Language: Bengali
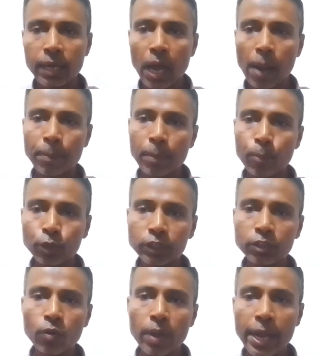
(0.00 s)
না আপনি
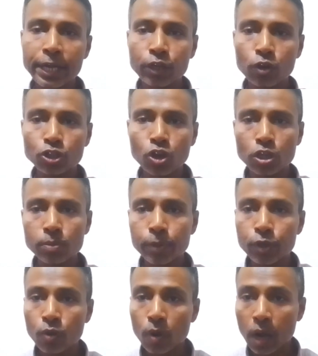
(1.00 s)
প্রতিদিনও একটি করে শর্টস
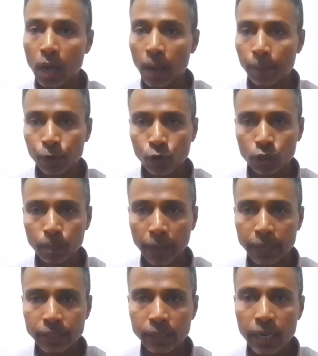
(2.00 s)
ভিডিও আপলোড করতে
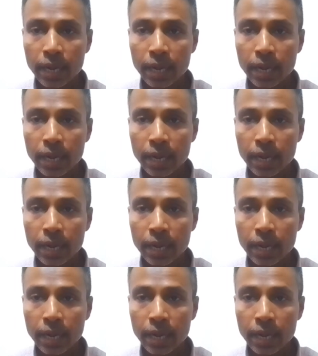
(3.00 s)
পারেন